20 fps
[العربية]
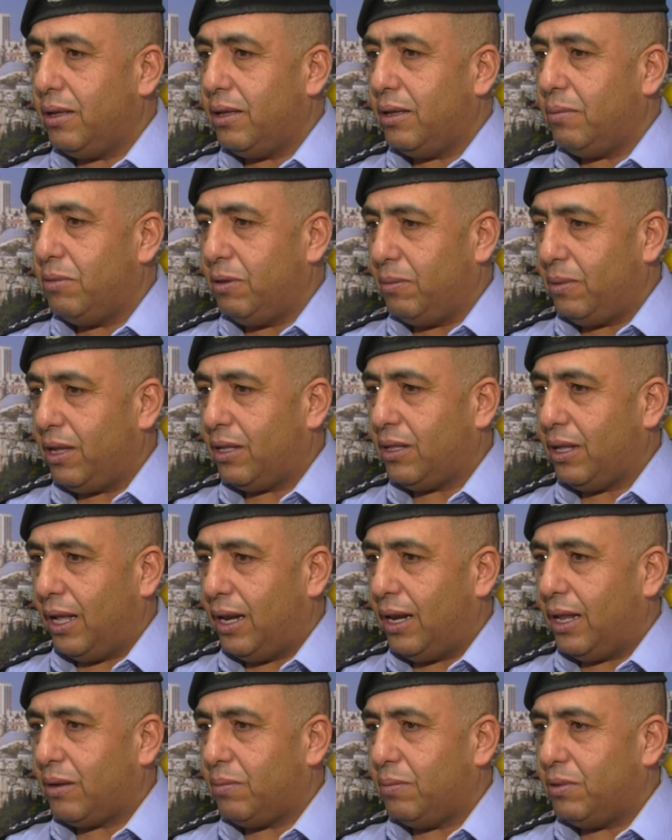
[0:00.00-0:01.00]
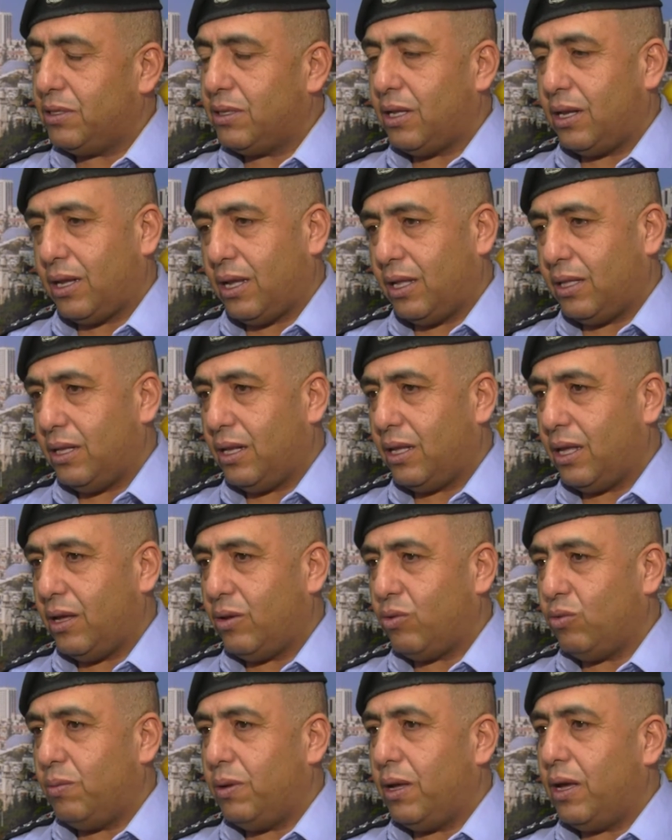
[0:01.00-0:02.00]
آه، بما يتعلق بسرقة
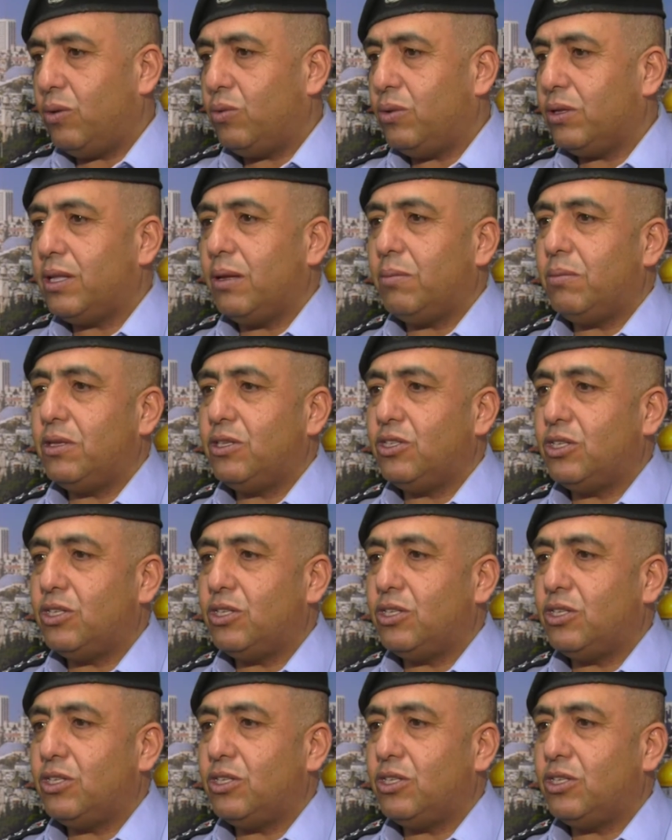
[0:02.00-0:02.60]
الكهرباء وتم